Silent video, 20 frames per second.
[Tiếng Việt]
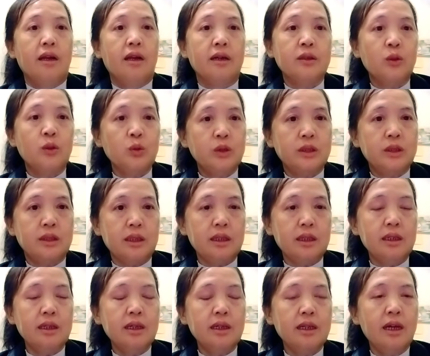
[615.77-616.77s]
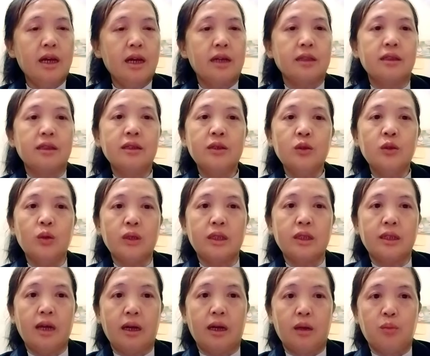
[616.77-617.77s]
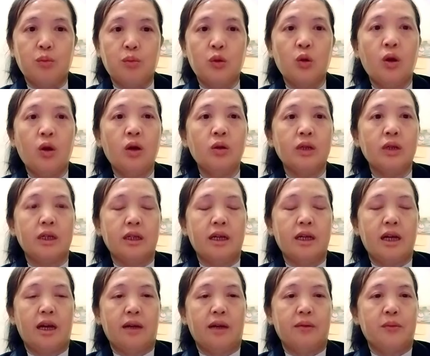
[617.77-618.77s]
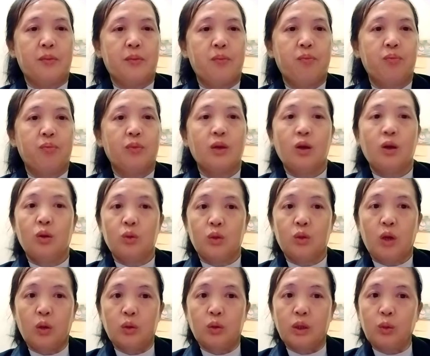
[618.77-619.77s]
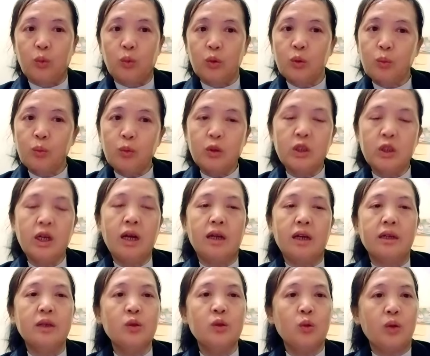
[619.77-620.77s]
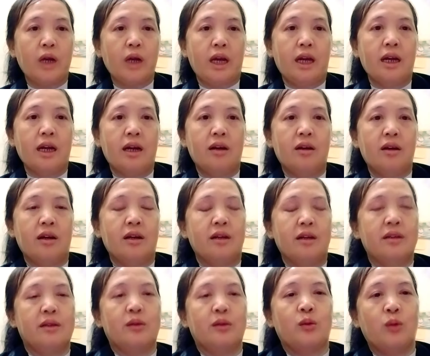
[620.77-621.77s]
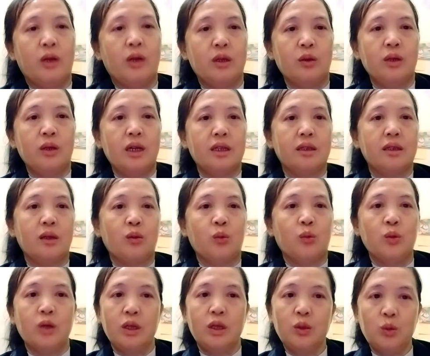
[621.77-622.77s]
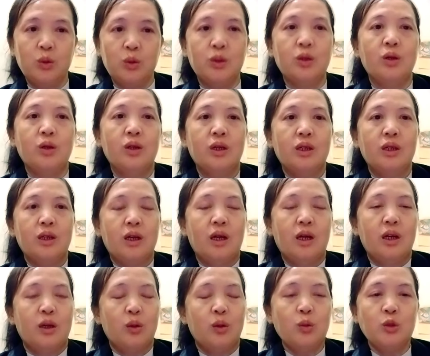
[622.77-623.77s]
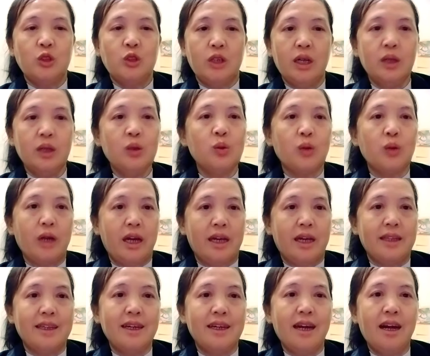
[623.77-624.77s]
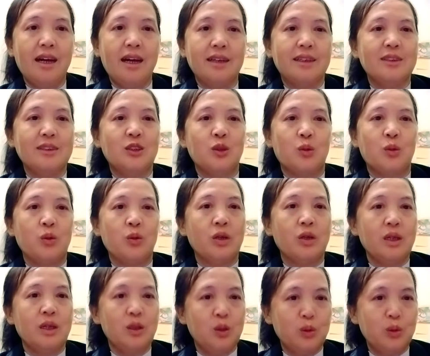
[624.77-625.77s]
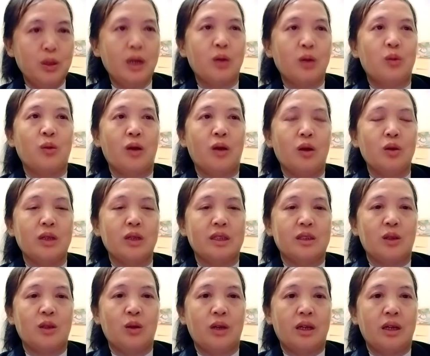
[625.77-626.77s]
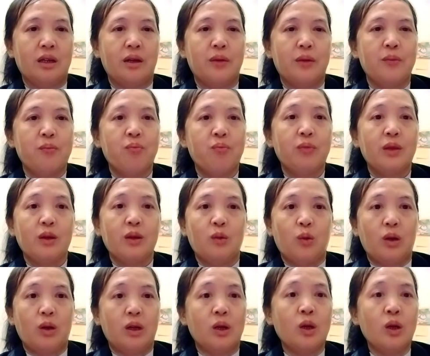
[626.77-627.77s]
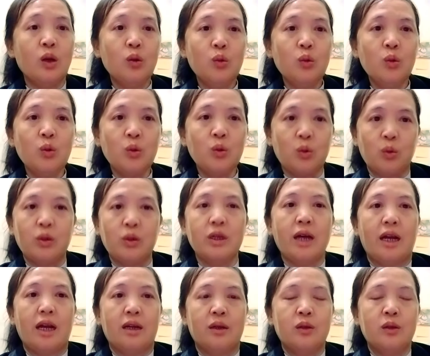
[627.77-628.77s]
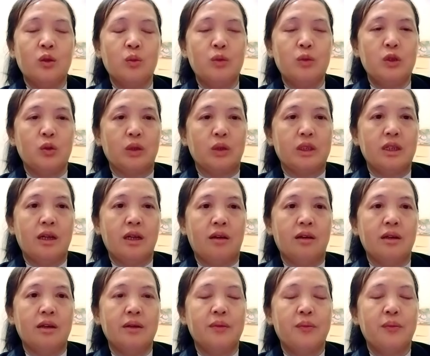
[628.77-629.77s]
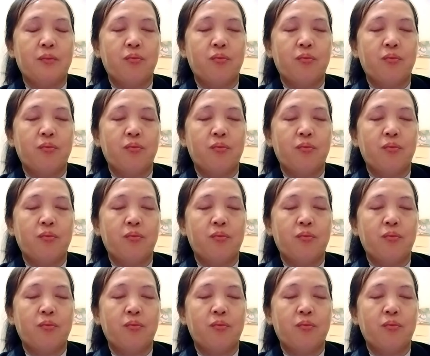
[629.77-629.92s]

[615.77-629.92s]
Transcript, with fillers: lời tu gì nè tức giờ tờ mua hao lử nè thằng đó cũng mua giờ ít tu khé hò, của hai đứa này thì cũng ít tu cũng chỉ ít tu khé thia đó chỉ cũng ít tu nâng oa lử rồi lời oa lời lu cũng giả ít tu nhiều theo